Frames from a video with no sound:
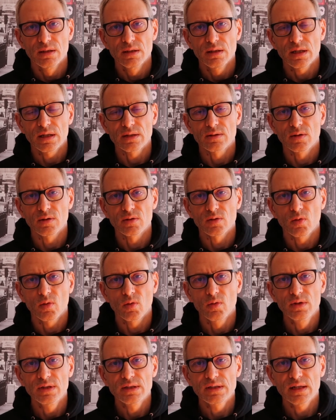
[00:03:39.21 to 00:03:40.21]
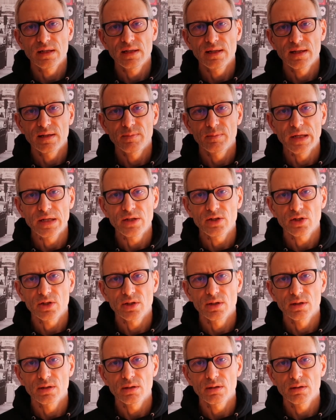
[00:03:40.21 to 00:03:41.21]
hat dort unzählige
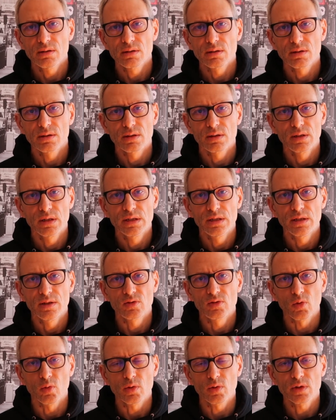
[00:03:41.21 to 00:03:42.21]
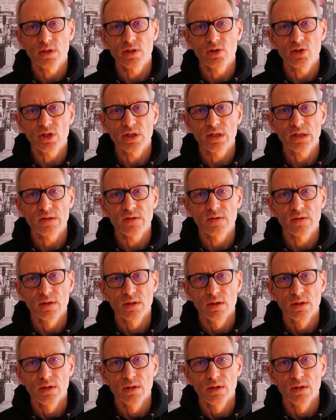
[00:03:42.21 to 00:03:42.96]
Menschen in den Tod geschickt